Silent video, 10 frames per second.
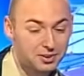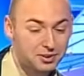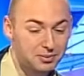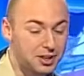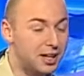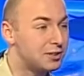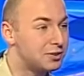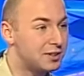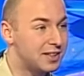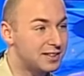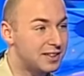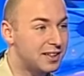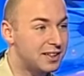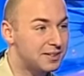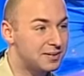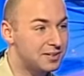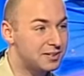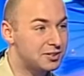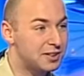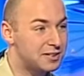będzie moja, a trzynastka,
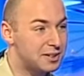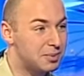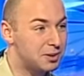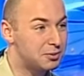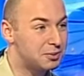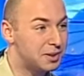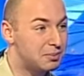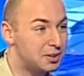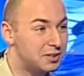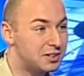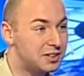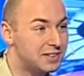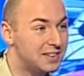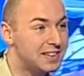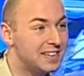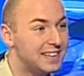trzynastkę pan kupi za pięć tysięcy?